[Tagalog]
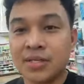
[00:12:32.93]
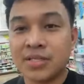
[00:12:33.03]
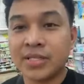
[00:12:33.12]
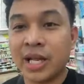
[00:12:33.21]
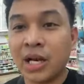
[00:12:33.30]

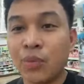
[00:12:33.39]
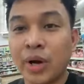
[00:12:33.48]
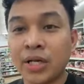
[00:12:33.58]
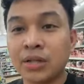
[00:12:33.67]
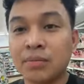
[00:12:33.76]
Snail
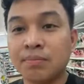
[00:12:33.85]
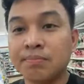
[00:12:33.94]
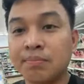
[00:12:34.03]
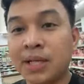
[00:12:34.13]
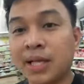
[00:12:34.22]
white
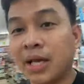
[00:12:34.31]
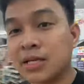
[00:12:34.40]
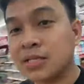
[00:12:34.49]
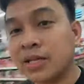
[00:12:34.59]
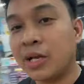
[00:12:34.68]
bili ka.
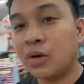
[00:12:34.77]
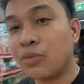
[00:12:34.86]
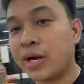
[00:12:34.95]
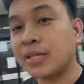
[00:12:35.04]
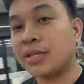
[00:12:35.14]
Snail
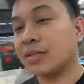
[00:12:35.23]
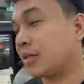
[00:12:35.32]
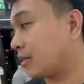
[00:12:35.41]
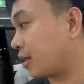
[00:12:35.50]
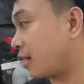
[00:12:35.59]
White,
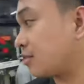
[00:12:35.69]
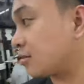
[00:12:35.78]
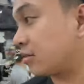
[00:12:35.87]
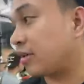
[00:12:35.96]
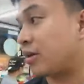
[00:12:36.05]
Tita El
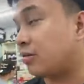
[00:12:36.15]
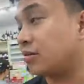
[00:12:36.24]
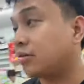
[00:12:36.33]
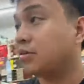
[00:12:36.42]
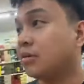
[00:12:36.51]
Soltero.
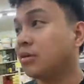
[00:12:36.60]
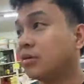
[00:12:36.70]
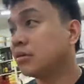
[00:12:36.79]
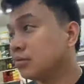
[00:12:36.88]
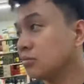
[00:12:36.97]

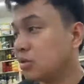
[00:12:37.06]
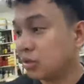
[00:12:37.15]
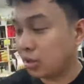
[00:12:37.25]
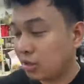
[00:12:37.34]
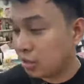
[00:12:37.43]

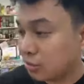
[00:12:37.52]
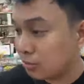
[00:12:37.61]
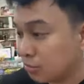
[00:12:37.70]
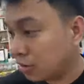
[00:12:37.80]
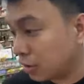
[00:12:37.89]
Tita El
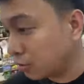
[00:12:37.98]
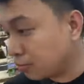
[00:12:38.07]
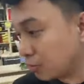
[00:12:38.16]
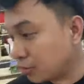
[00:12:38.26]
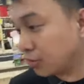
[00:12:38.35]
naman, ano
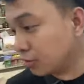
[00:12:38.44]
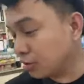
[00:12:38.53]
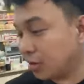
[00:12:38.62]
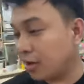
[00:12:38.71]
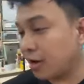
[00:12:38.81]
po
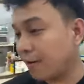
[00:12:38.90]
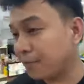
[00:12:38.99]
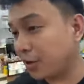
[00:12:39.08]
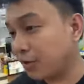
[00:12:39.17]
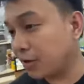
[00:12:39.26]
yun?
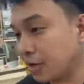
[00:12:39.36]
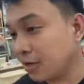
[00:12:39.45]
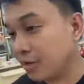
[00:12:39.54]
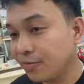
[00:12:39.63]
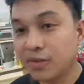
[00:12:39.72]
Um, tawag
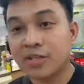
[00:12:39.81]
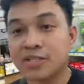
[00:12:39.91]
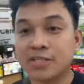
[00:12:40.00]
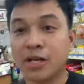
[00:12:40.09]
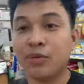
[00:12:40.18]
niyan?
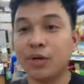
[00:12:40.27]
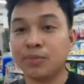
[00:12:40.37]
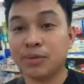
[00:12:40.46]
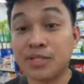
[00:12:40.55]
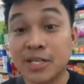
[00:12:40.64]
Snail
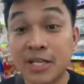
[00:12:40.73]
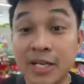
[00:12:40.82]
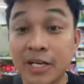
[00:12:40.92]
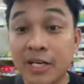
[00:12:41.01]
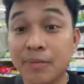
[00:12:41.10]
White po,
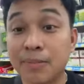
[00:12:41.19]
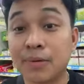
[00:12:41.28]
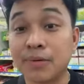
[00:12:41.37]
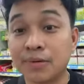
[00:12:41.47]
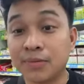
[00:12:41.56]
skincare, di ba
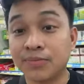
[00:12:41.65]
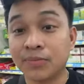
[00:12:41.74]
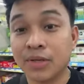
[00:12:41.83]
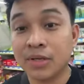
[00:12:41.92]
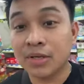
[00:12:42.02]
po?
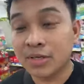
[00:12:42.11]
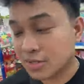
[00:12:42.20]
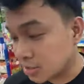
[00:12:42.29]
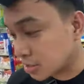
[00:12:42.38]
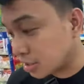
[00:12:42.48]

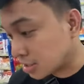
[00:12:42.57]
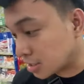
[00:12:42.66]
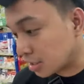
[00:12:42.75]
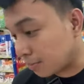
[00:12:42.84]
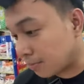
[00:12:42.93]
So,
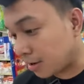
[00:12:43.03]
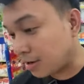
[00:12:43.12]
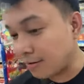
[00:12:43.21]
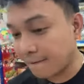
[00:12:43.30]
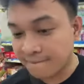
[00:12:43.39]
kigising ka pa?